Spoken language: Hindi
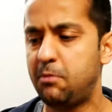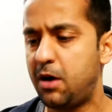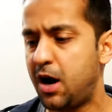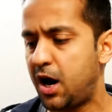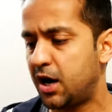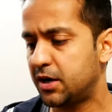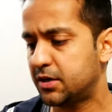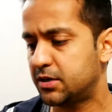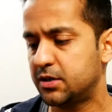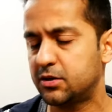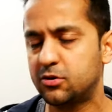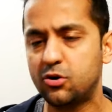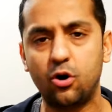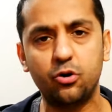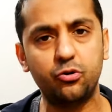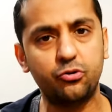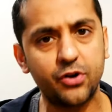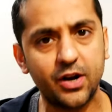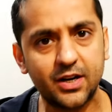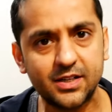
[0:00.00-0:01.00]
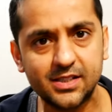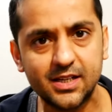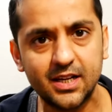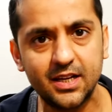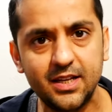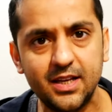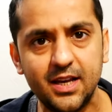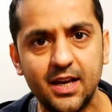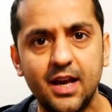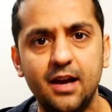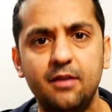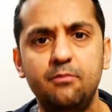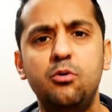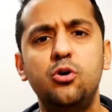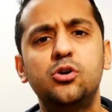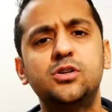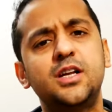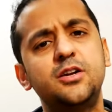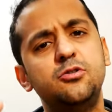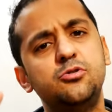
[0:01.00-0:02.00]
स्मार्ट कॉन्ट्रैक्ट्स के लिए हैं
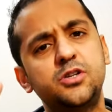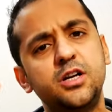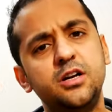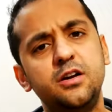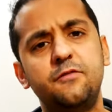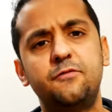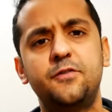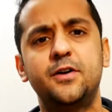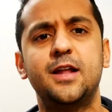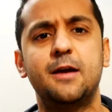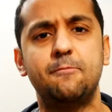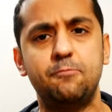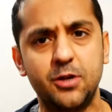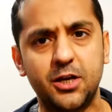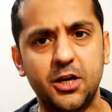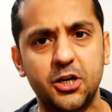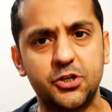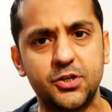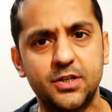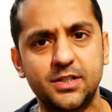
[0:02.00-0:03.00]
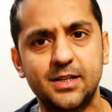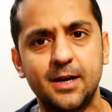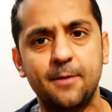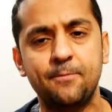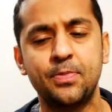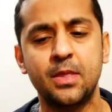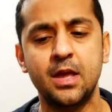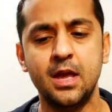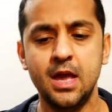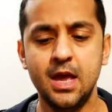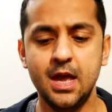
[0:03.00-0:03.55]
बहुत सारी उसकी डिफरेंट एप्लीकेशंस हैं